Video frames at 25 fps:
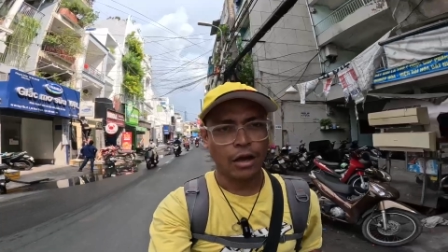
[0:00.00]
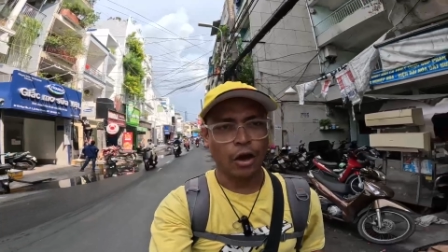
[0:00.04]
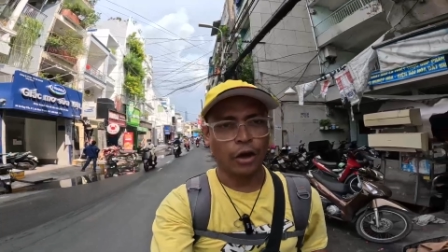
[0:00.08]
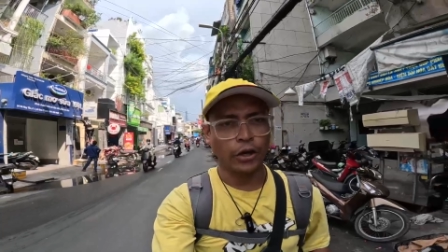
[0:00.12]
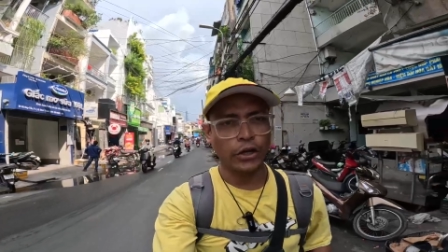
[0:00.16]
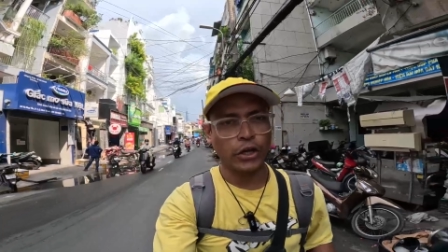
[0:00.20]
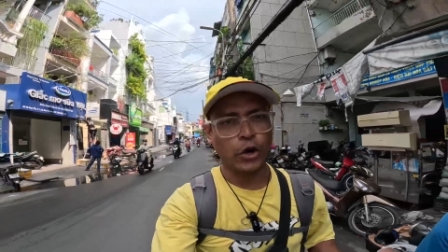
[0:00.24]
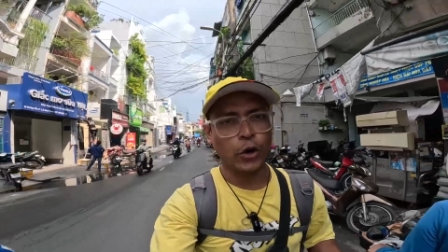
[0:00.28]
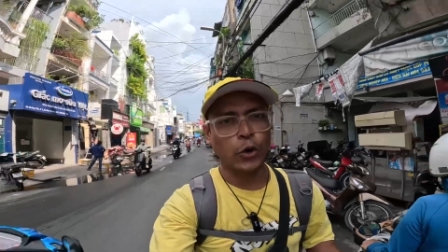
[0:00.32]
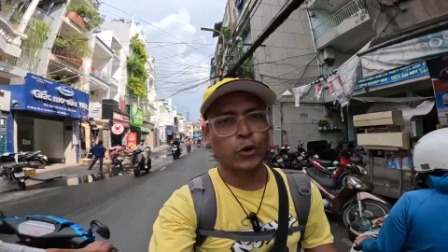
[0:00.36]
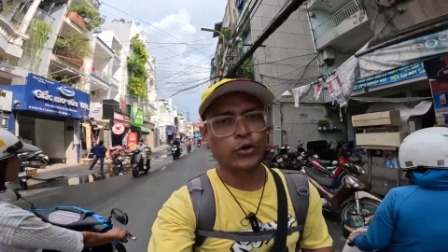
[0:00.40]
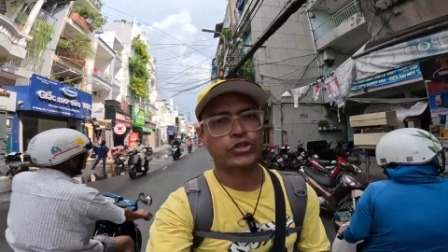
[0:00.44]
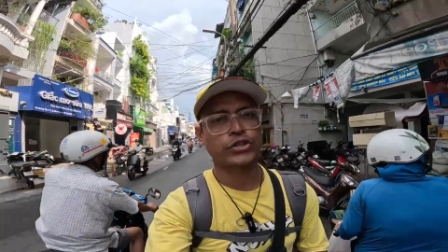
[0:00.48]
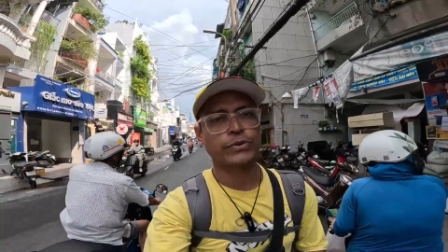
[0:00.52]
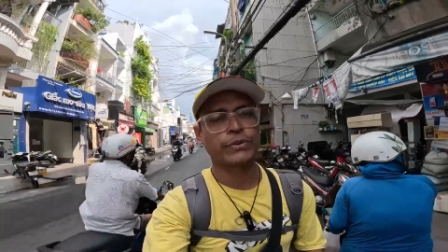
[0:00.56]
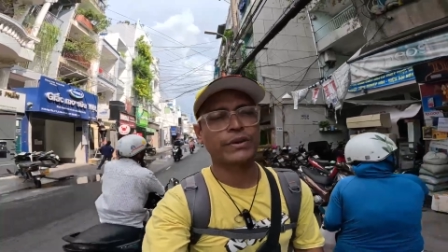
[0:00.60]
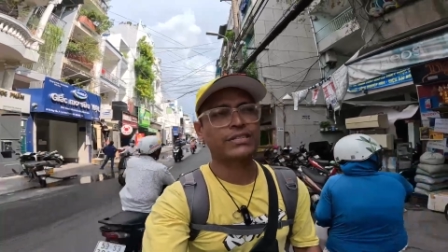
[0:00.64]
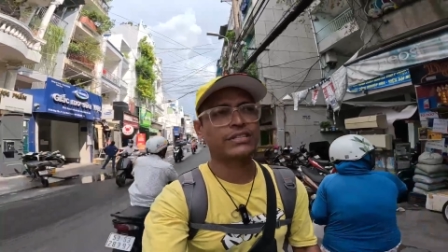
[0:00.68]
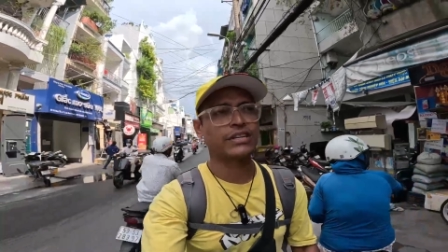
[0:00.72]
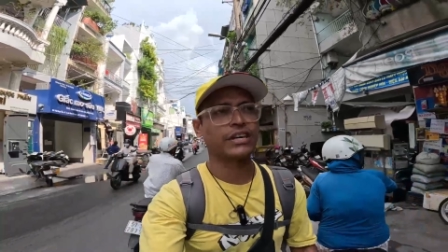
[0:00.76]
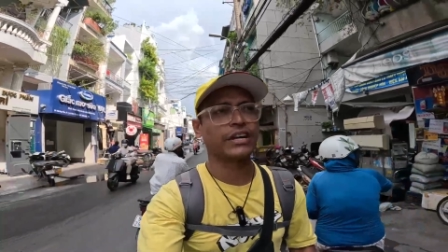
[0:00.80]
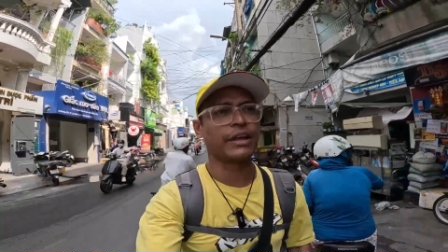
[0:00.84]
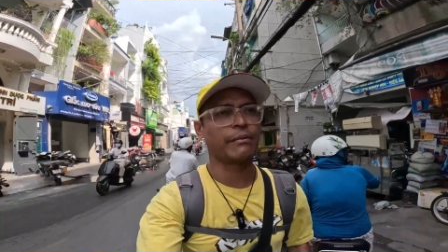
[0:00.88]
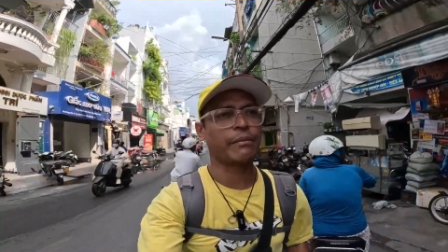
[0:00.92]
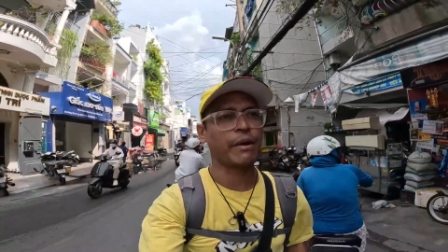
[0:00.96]
और ये
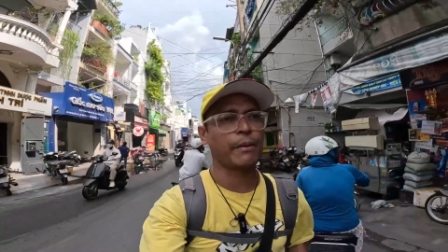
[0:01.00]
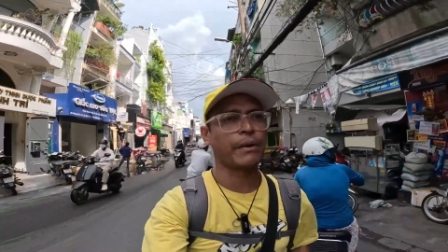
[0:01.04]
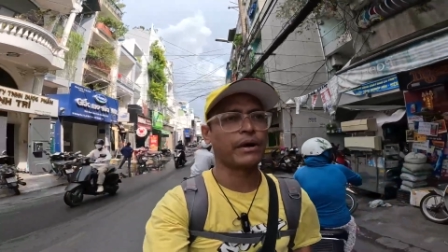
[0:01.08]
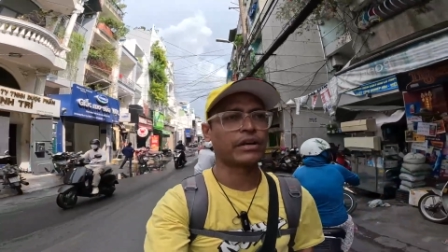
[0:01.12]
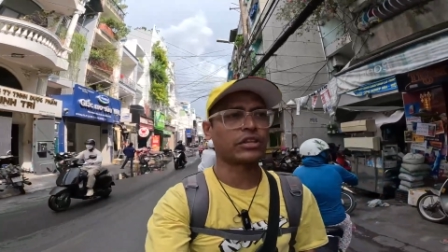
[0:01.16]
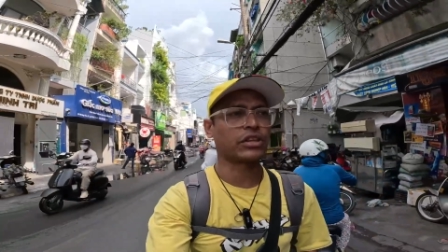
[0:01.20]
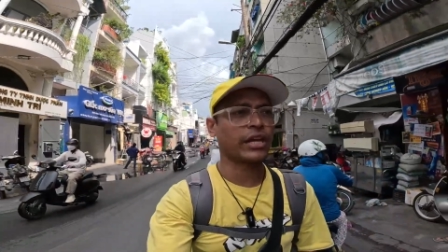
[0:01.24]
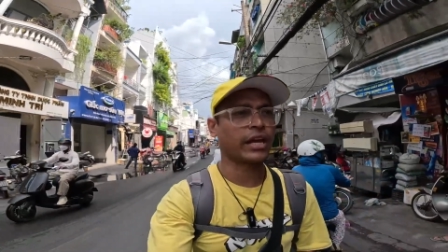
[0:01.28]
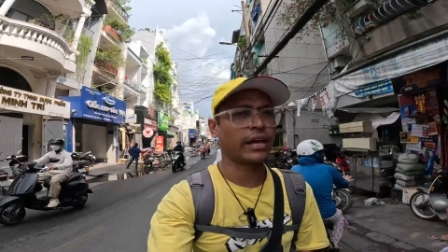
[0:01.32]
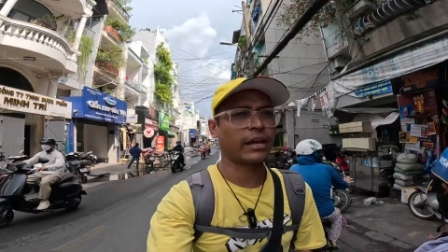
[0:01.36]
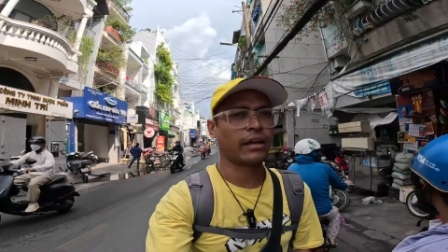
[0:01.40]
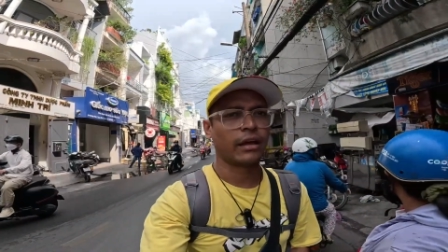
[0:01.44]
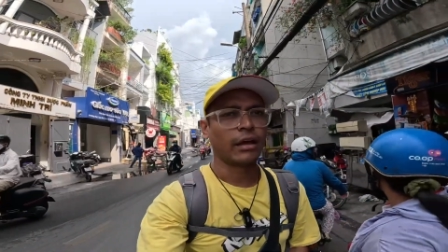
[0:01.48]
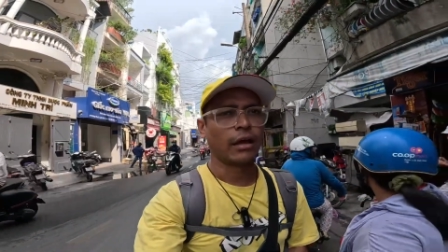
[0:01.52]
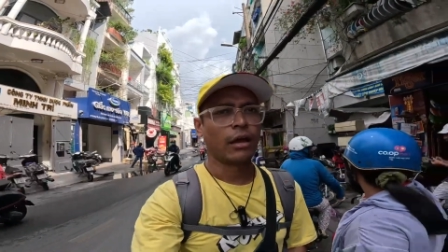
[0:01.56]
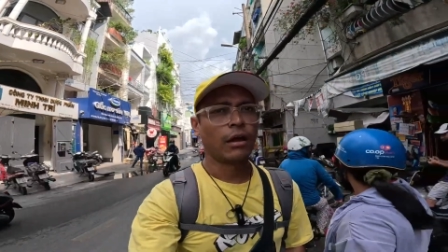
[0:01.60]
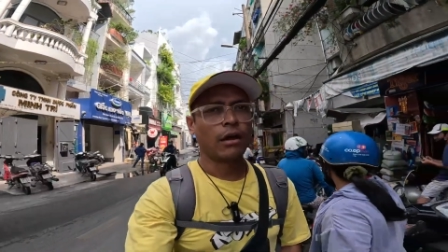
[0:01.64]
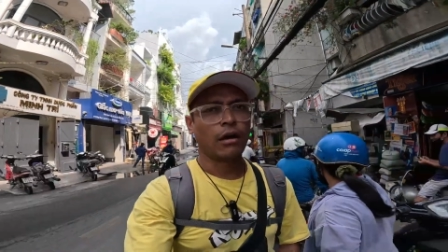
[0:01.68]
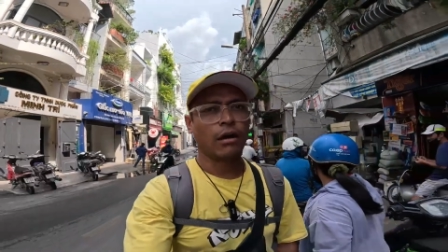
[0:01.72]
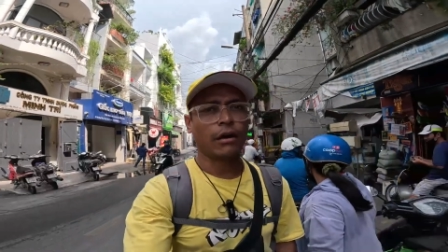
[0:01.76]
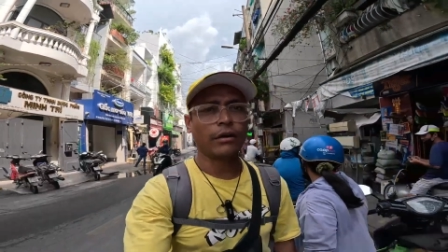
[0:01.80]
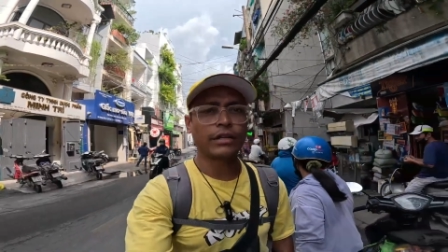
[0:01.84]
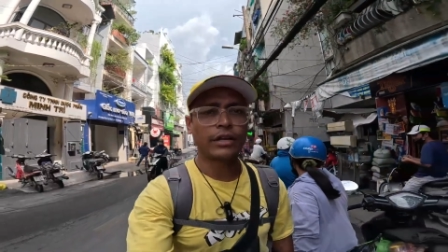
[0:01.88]
होचीमन सिटी में पड़ता है